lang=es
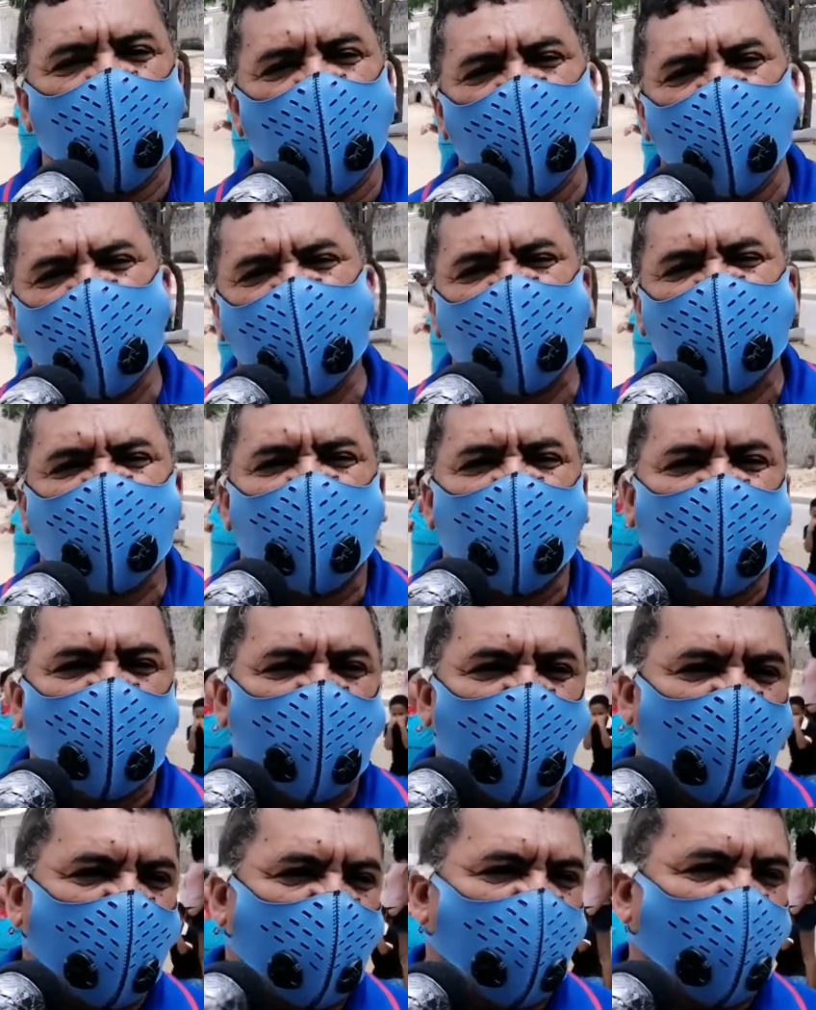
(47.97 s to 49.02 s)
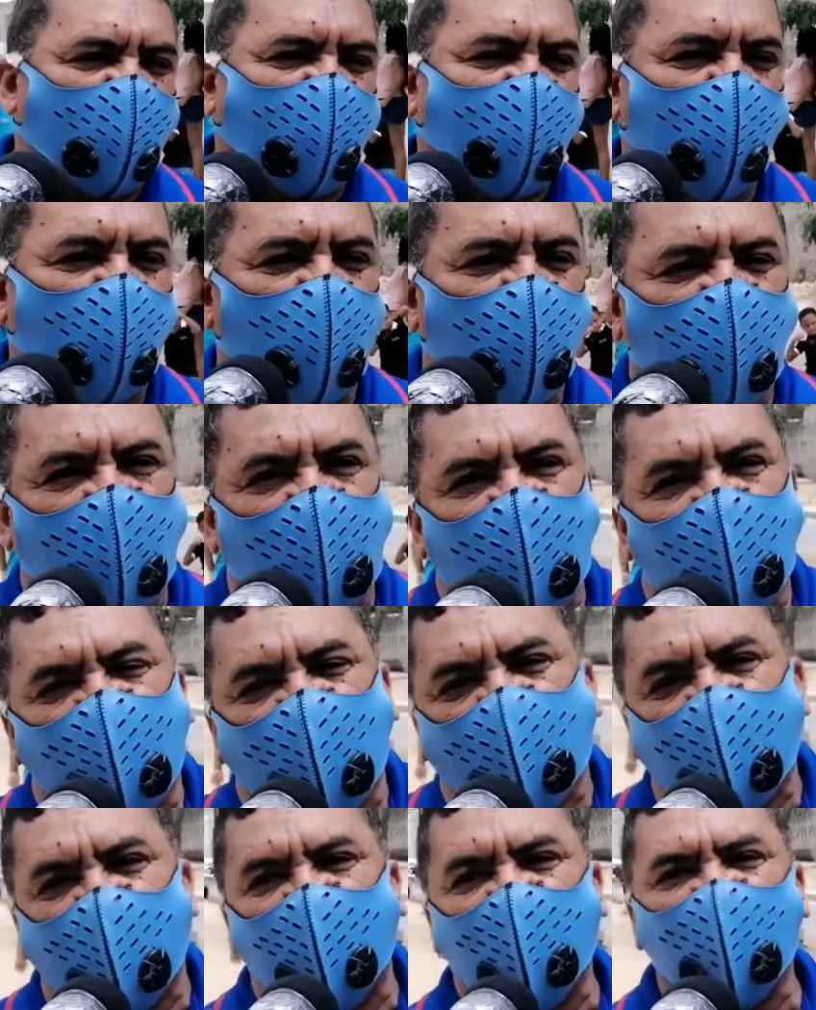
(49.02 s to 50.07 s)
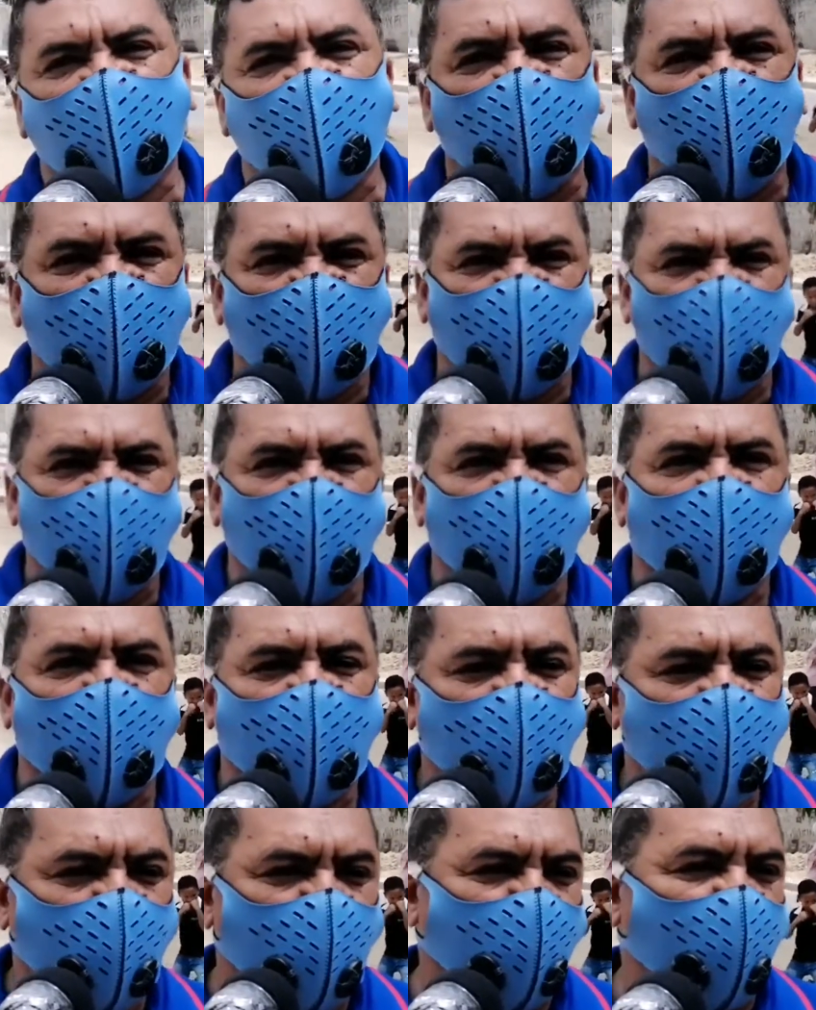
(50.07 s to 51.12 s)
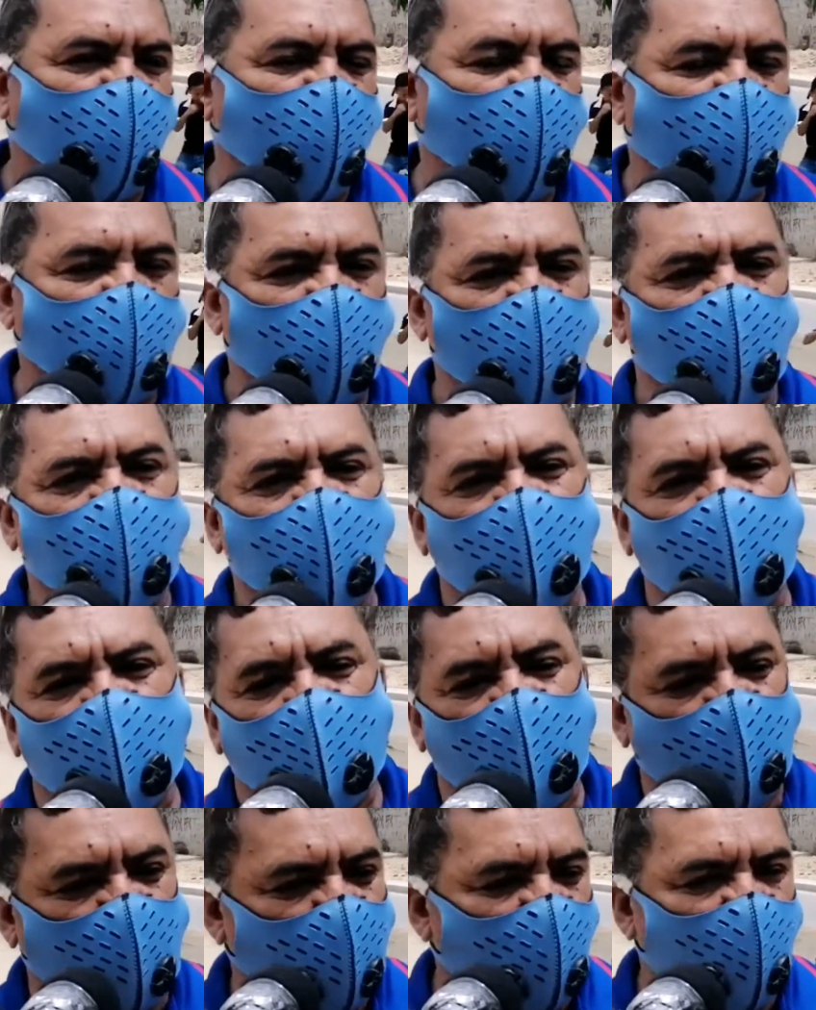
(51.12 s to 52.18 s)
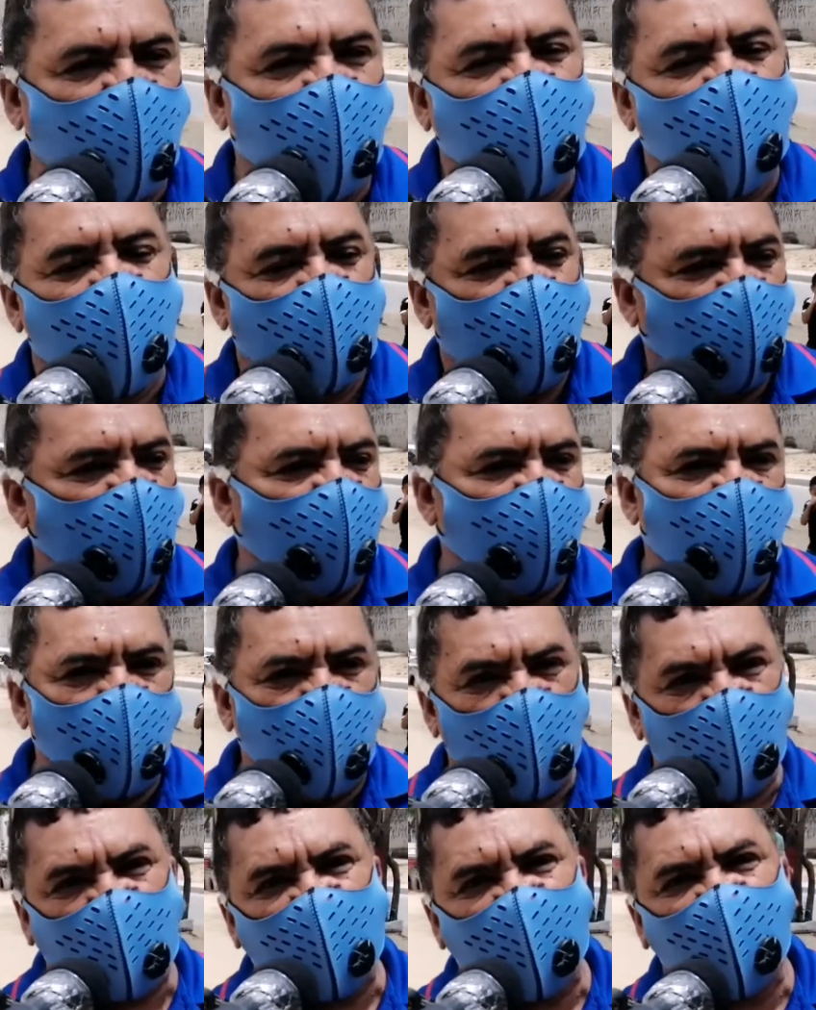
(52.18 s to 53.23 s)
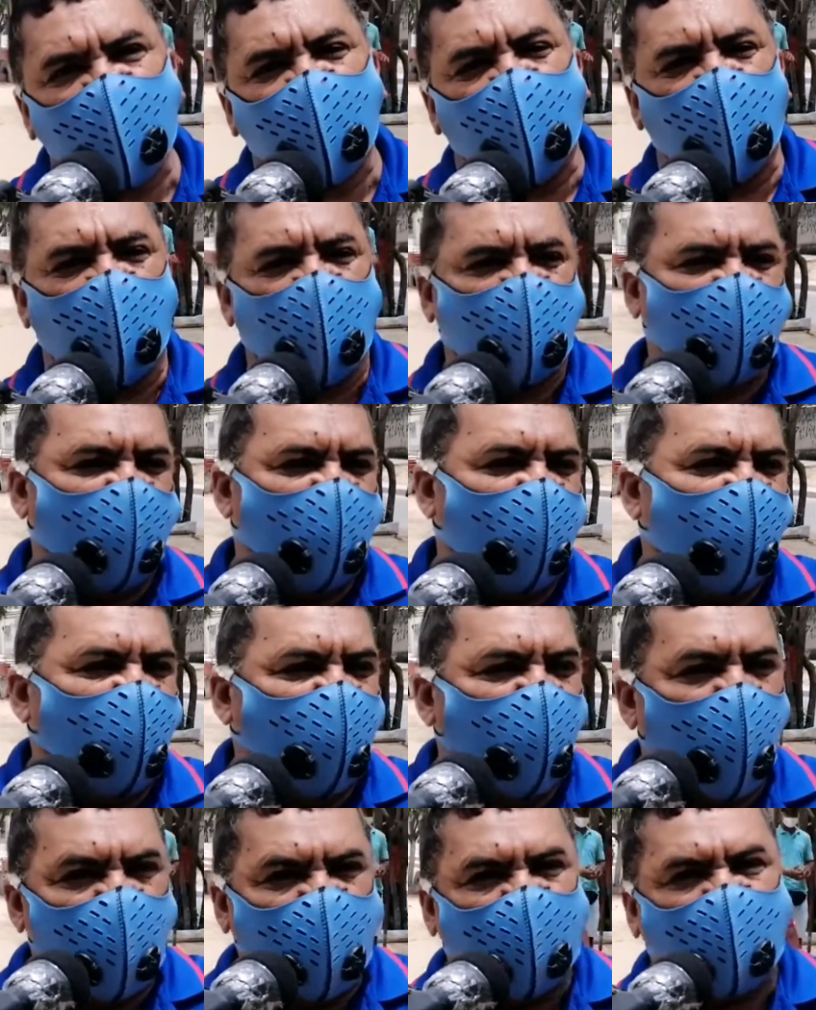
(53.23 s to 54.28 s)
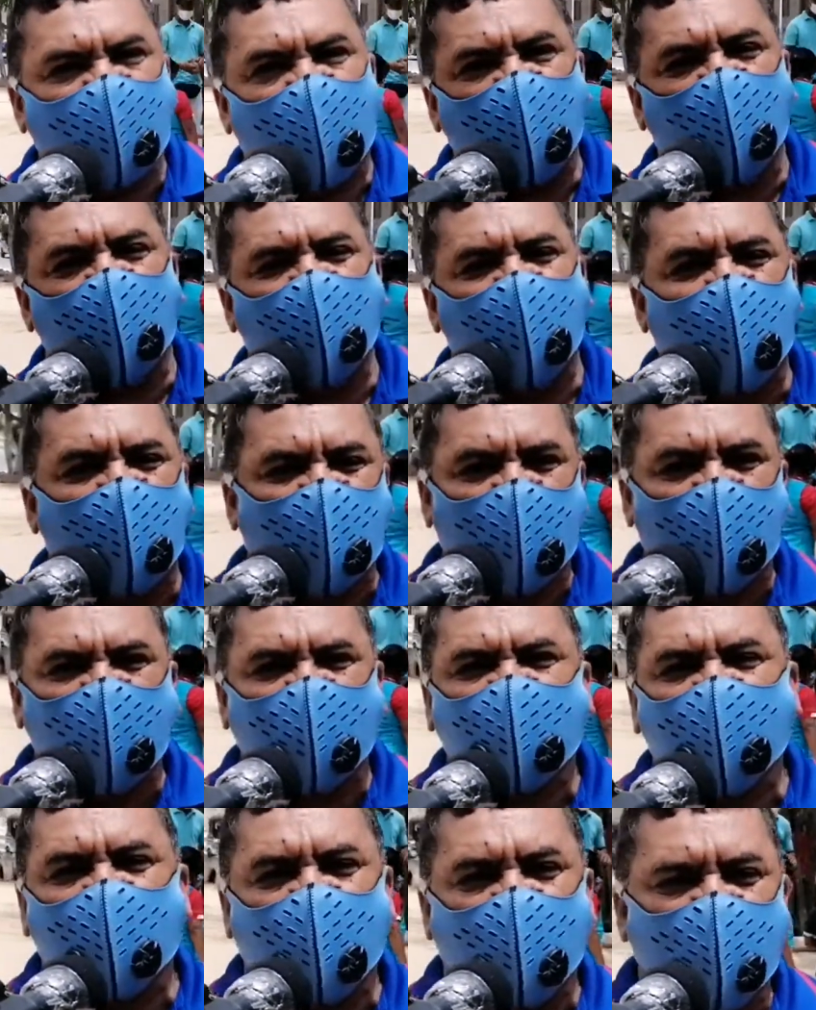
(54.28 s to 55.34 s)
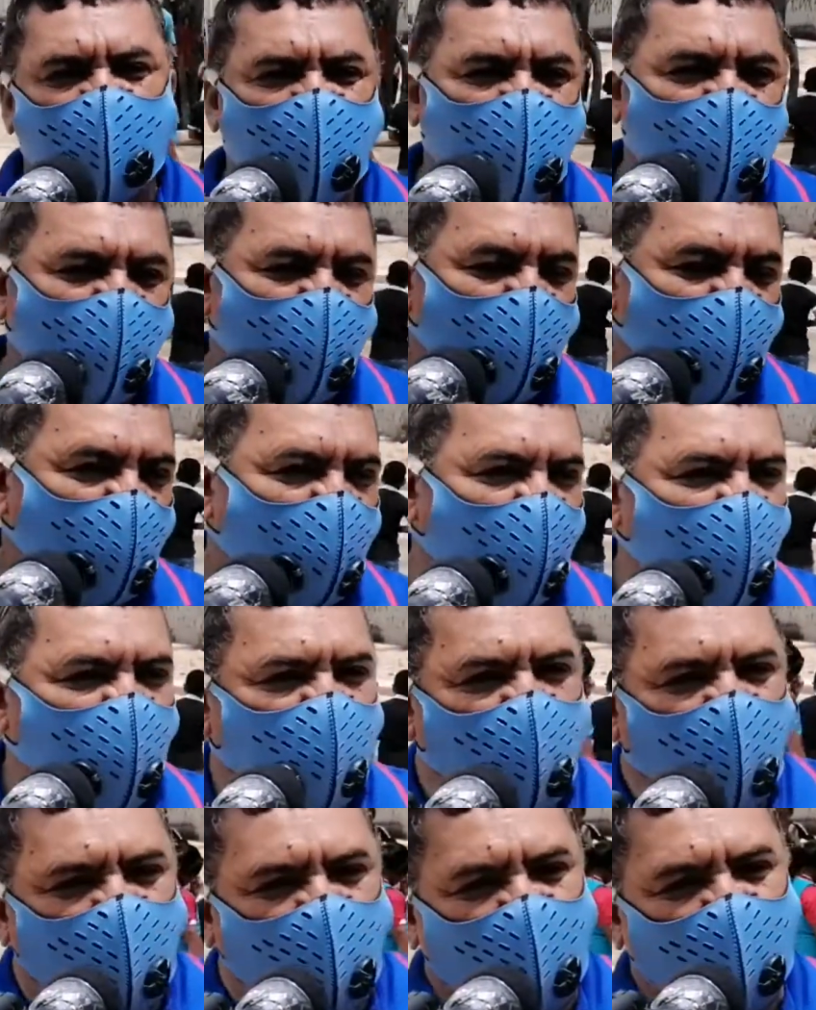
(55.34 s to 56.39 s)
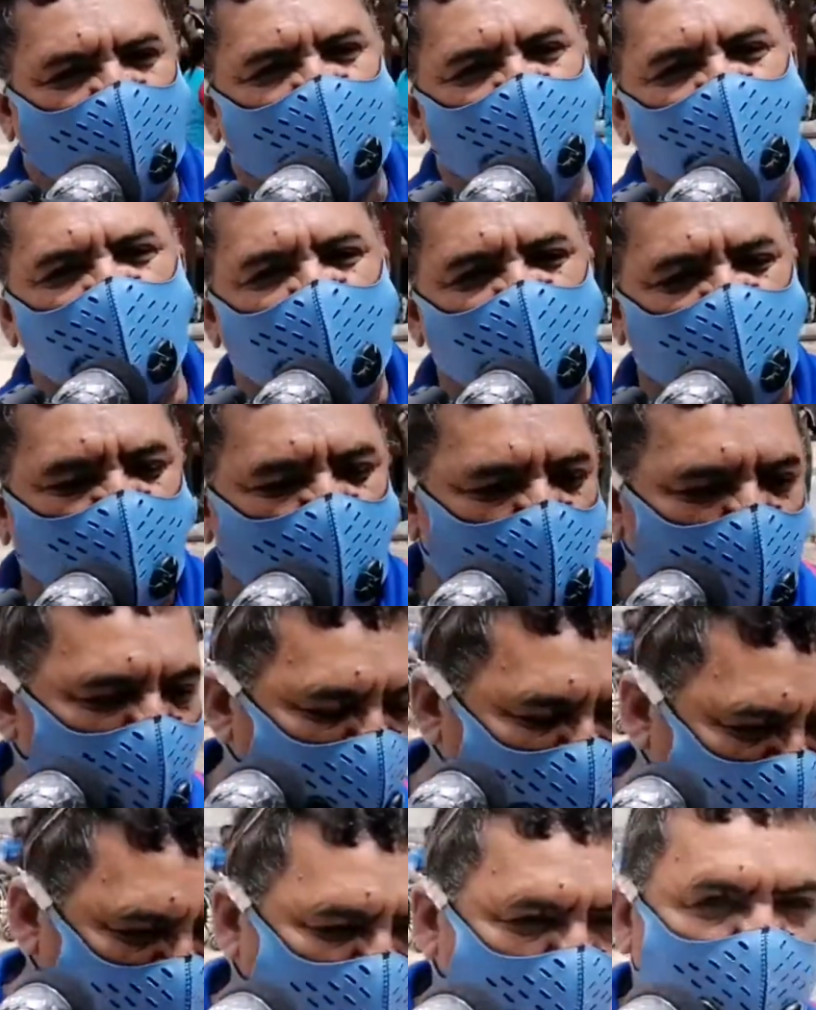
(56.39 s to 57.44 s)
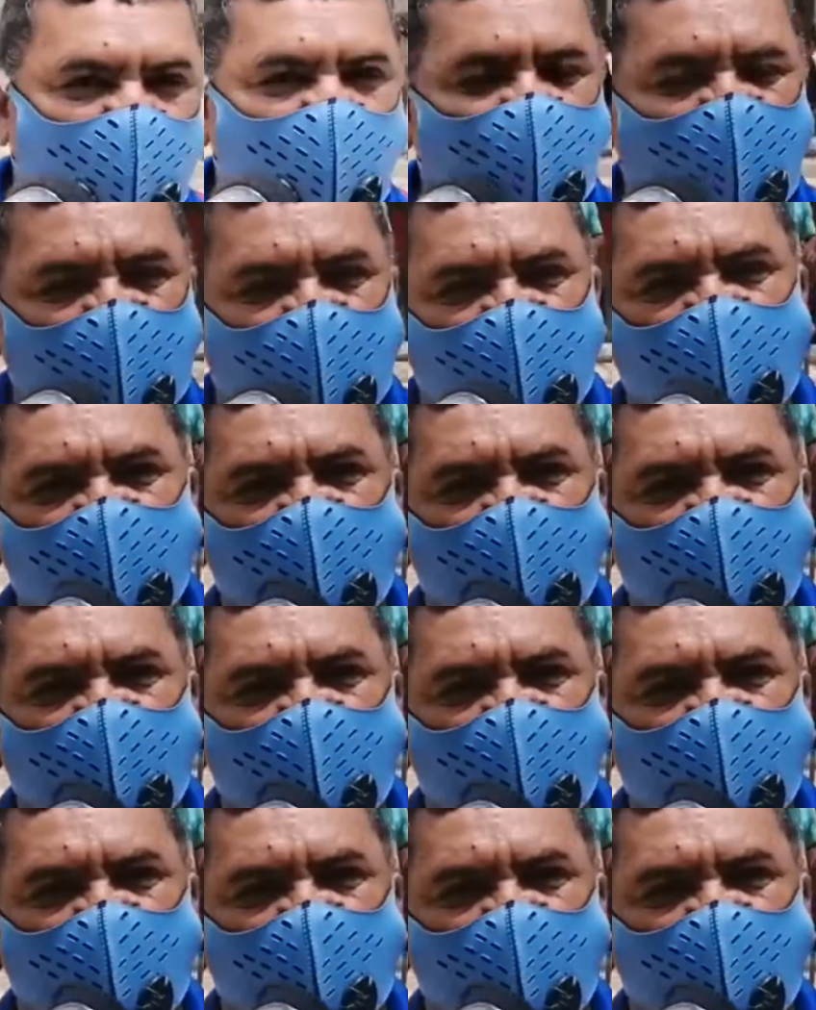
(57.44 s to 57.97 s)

La problemática aquí es que todos, estamos trabajando con las uñas. ¿Para qué? Para que, el deporte sea fomentado más adelante. Que nosotros queremos ayuda para que nos